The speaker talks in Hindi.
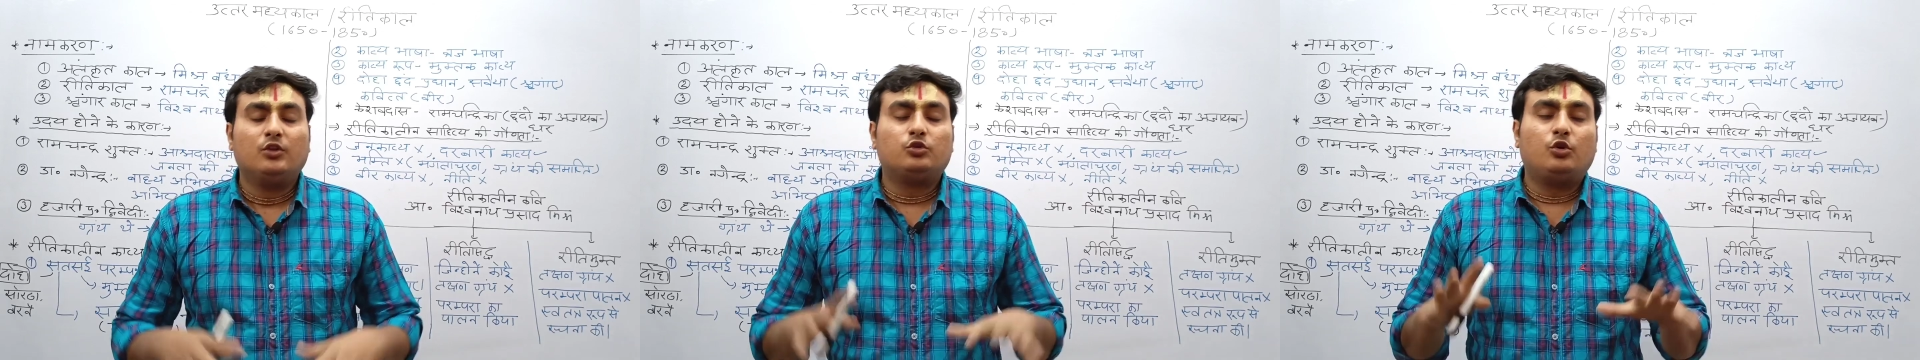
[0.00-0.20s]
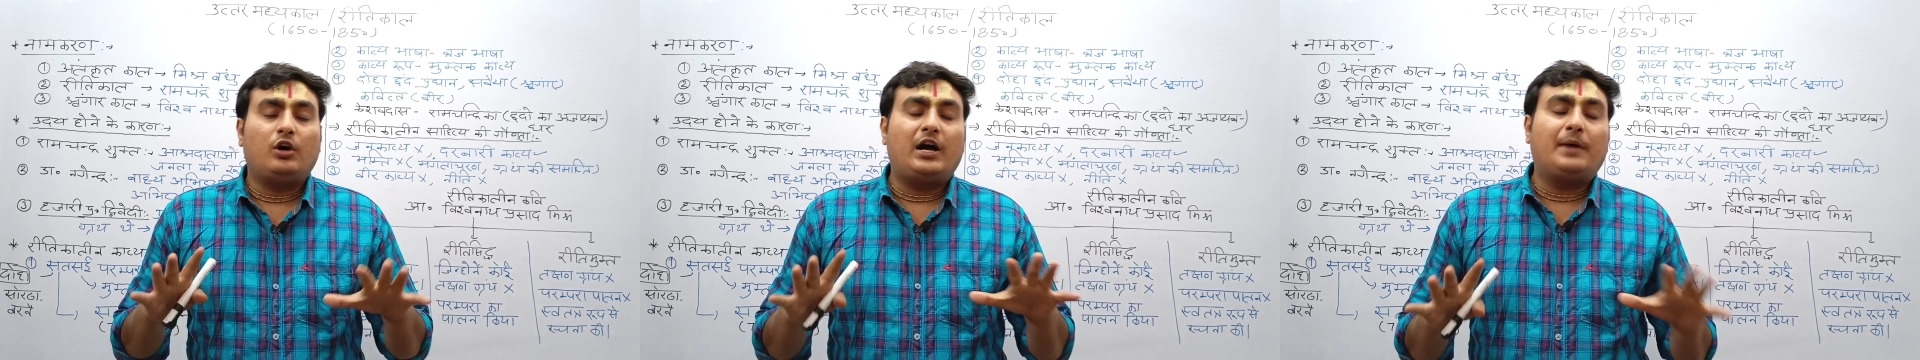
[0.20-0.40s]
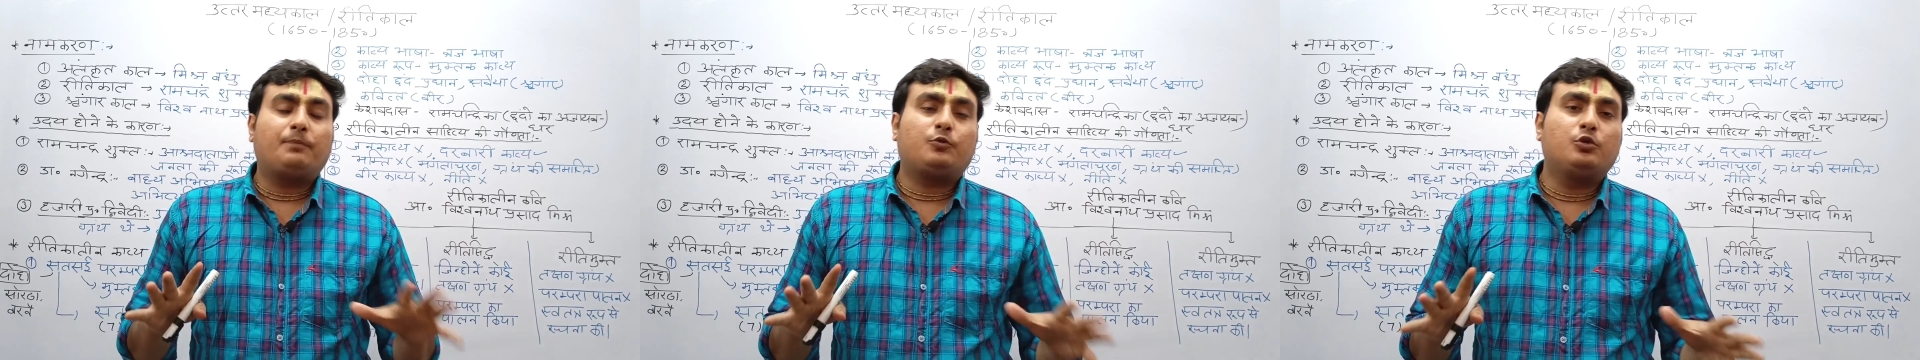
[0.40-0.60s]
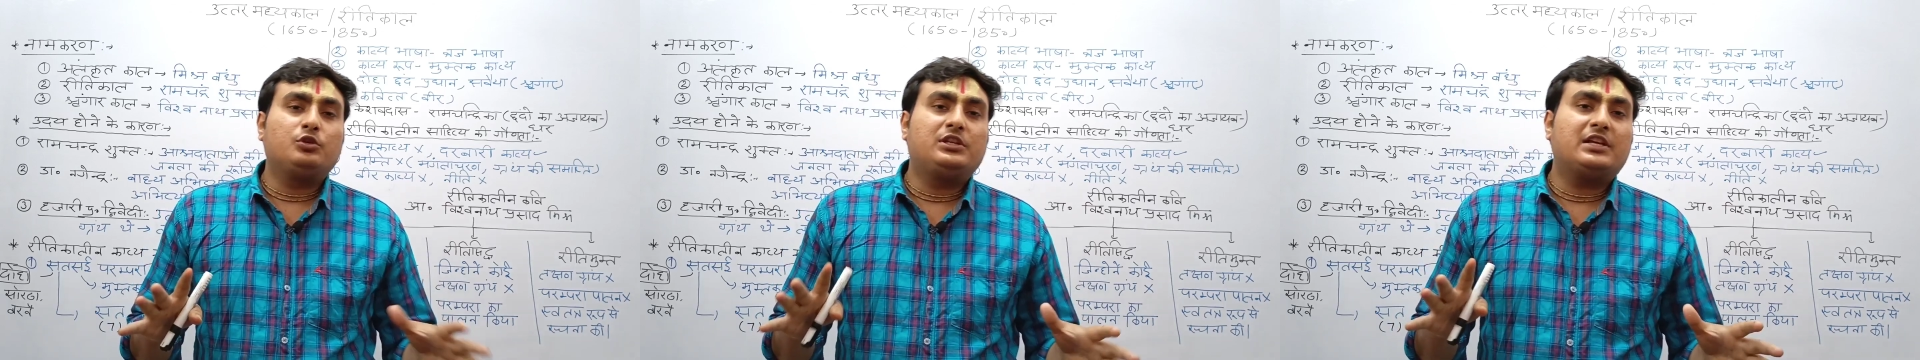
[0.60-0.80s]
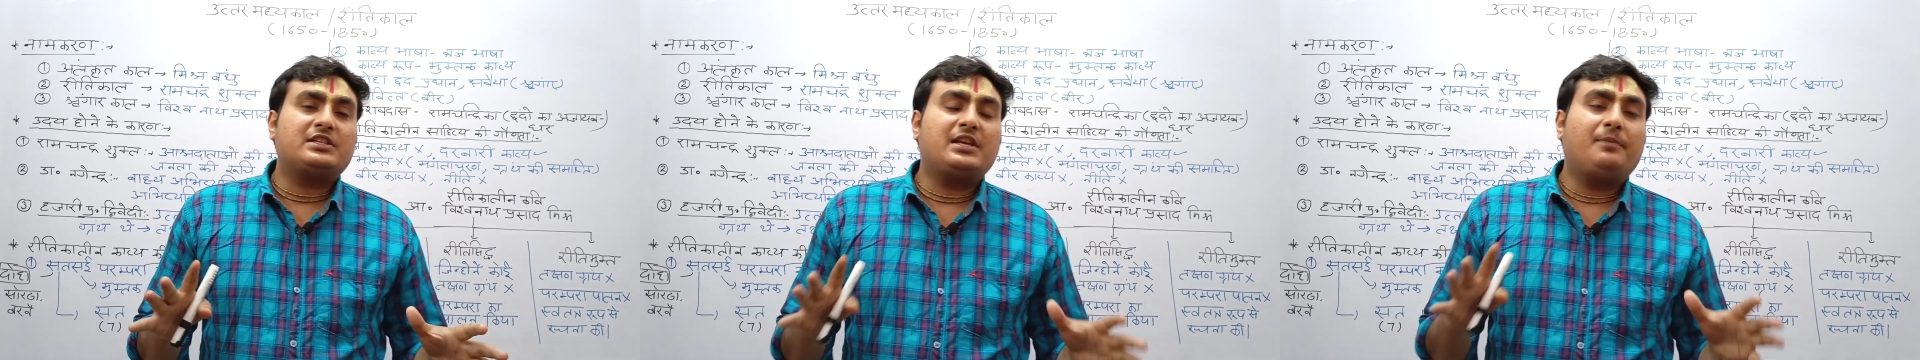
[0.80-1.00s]
तो आपको
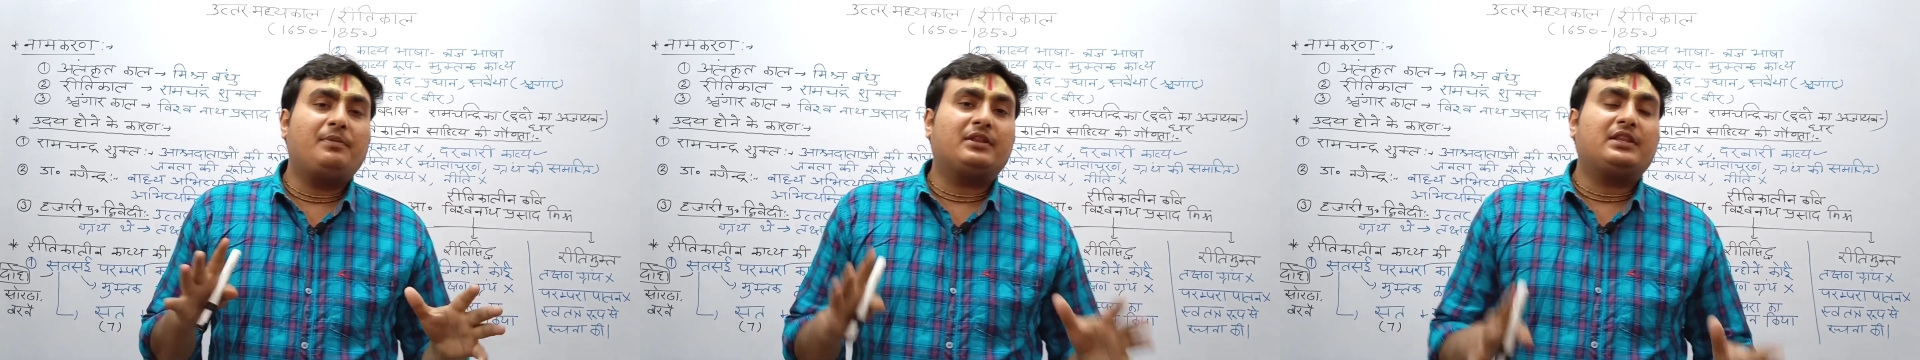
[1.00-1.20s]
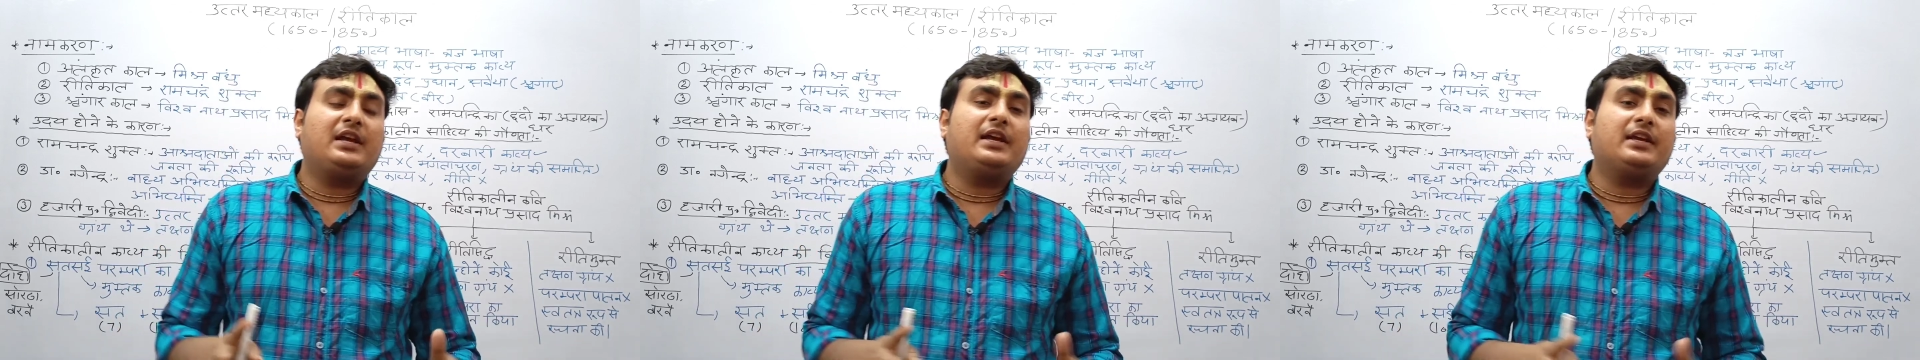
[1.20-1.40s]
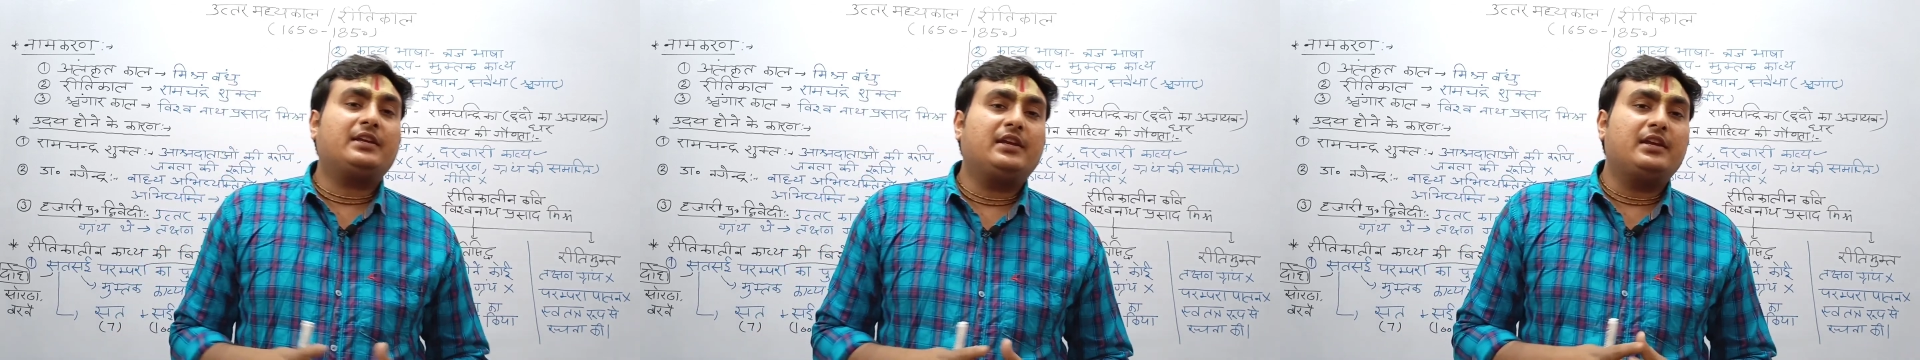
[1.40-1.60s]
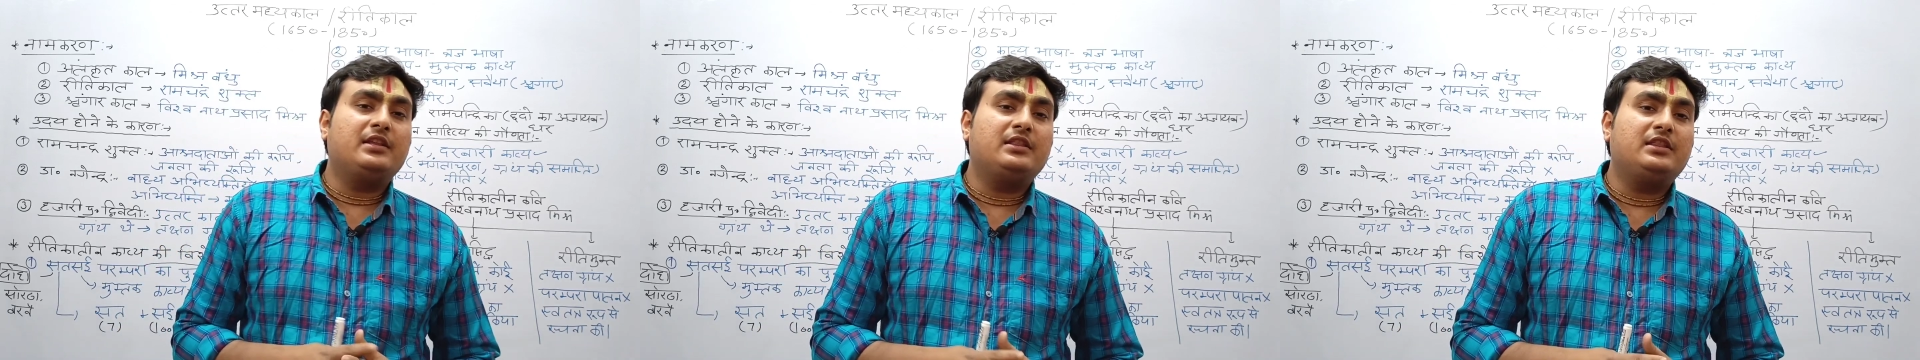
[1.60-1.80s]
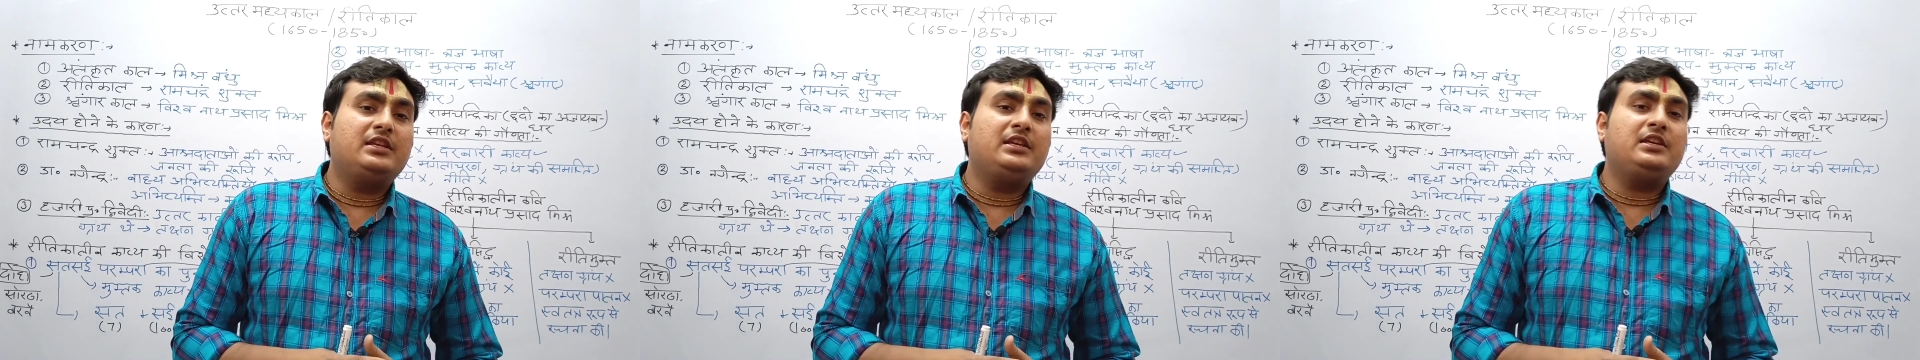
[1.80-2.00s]
जैसा पता है कि
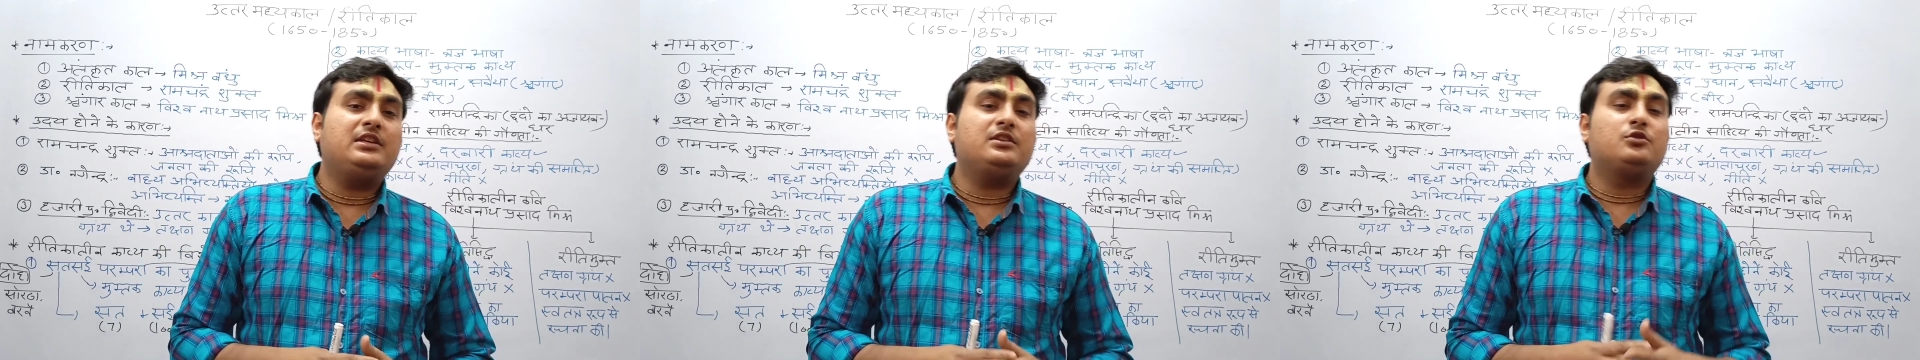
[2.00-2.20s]
हिंदी